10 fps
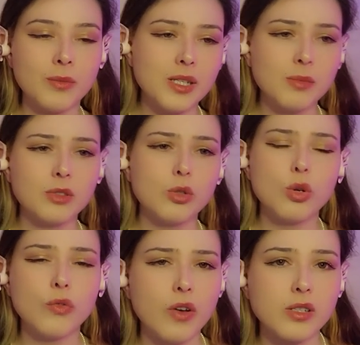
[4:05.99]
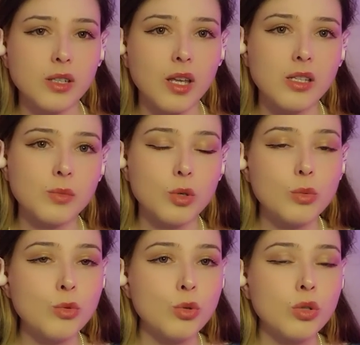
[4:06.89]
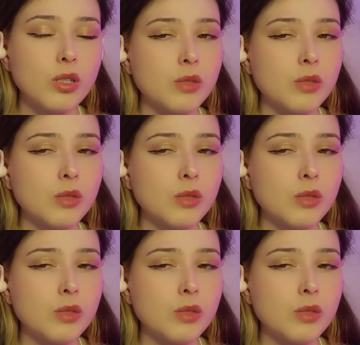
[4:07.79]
İzmir'de çok fazla gezmiyorum çünkü